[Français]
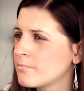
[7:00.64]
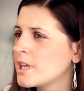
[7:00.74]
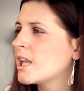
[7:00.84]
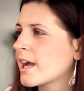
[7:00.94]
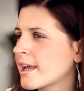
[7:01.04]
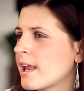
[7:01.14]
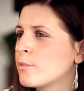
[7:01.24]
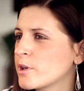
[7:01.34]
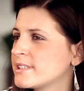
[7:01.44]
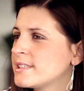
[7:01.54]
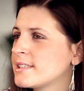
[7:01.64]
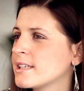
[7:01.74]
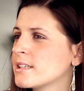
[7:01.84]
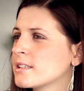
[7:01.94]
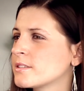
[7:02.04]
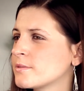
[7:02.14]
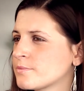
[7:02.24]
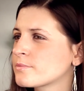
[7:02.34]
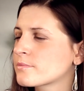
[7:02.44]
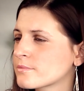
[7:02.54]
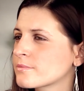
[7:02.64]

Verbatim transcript: mais il a réellement existé. Ah oui, il a réellement